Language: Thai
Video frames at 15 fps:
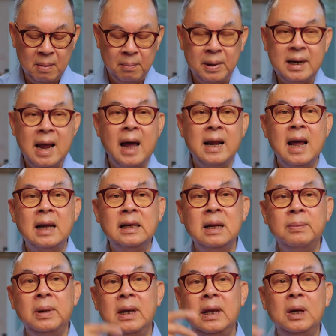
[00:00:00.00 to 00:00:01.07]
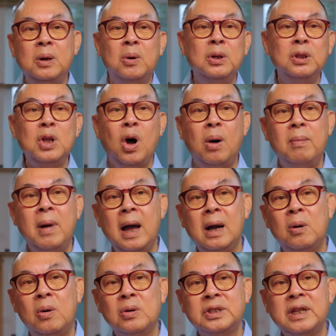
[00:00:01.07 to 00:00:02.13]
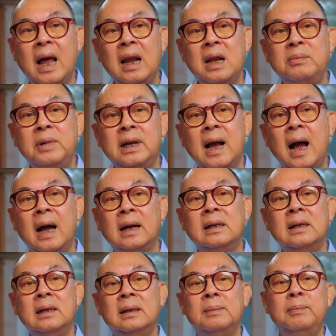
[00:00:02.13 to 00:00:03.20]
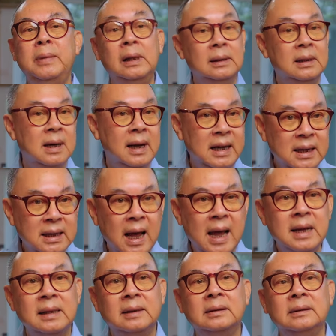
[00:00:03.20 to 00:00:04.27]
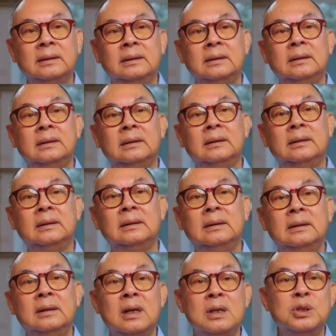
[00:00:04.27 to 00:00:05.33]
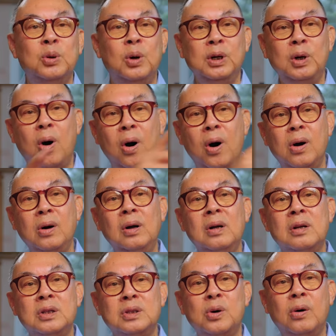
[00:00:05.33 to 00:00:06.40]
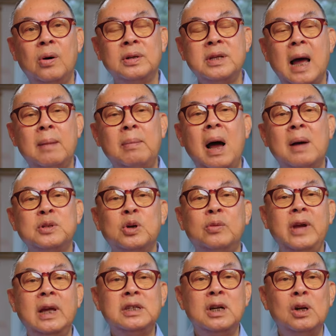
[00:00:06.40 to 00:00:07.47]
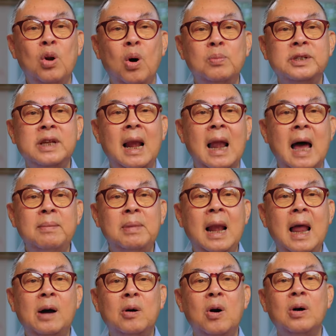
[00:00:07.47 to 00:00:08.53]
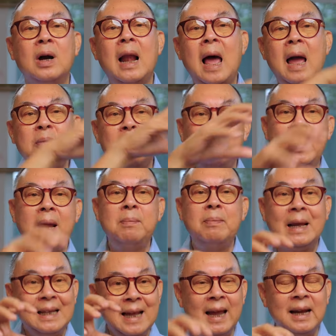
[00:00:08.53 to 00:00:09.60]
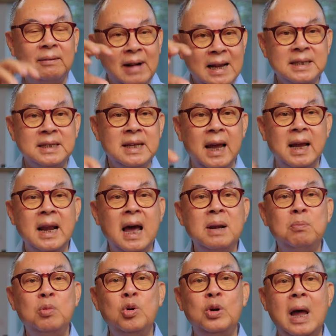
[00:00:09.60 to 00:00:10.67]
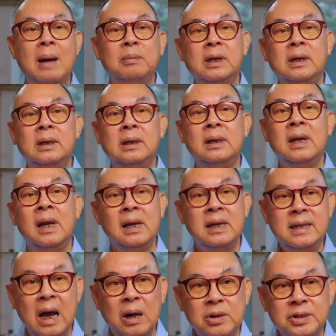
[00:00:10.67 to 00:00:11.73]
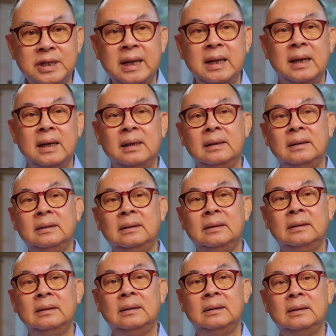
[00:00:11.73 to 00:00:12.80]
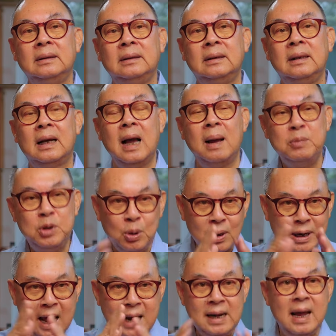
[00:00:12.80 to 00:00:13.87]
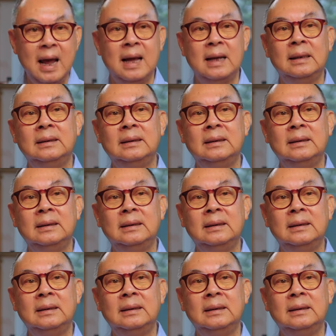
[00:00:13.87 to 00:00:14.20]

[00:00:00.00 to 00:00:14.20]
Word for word: ประธานาธิบดีคนต่อมาของสหรัฐอเมริกาคือบิลคลินตันส่วนของสหภาพโซเวียตซึ่งล่มสลายไปแล้วก็กลายมาเป็นประเทศรัสเซียนั้นผู้นำคือเยลซินนะครับช่วงนั้นเนี่ย